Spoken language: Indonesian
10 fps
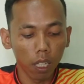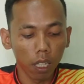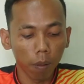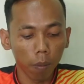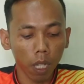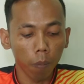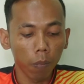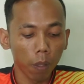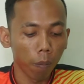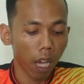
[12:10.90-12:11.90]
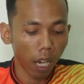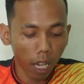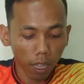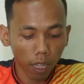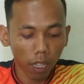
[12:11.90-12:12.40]
tetap
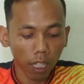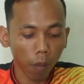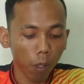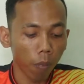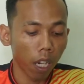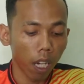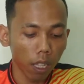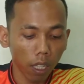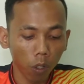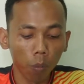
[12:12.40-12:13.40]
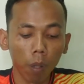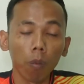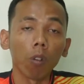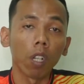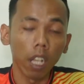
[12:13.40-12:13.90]
semangat tetap semangat terus
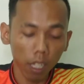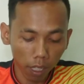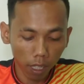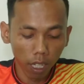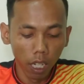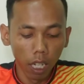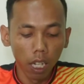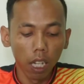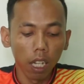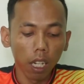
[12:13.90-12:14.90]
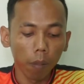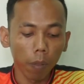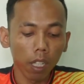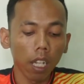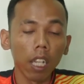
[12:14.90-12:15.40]
berprogres
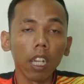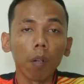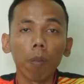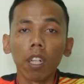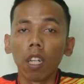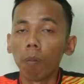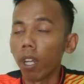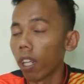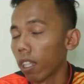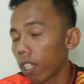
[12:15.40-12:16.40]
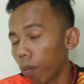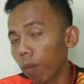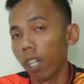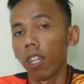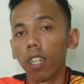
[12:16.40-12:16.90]
percaya kepada
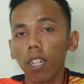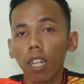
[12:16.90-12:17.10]
manajemen